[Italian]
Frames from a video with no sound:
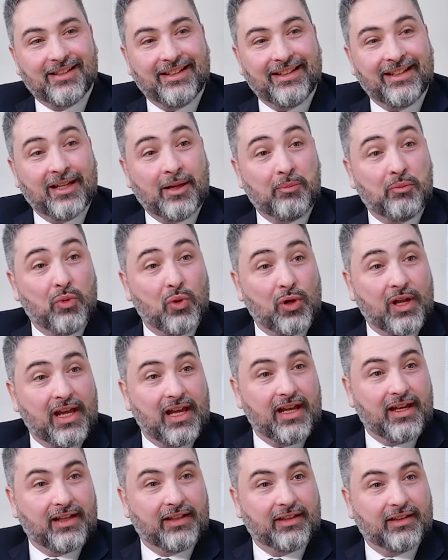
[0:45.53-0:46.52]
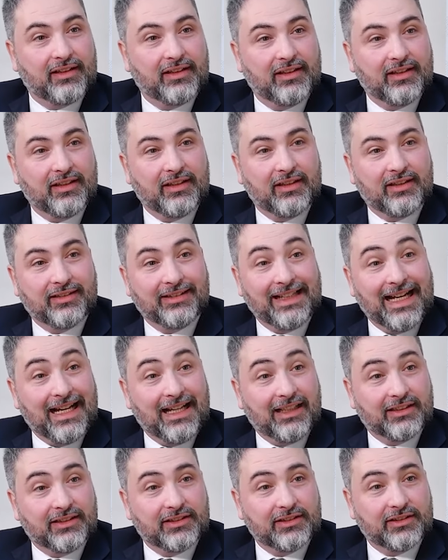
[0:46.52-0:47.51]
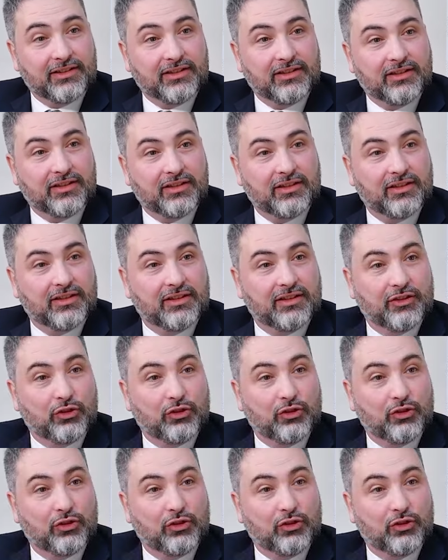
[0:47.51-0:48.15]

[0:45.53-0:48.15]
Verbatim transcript: elaborare dati, eh,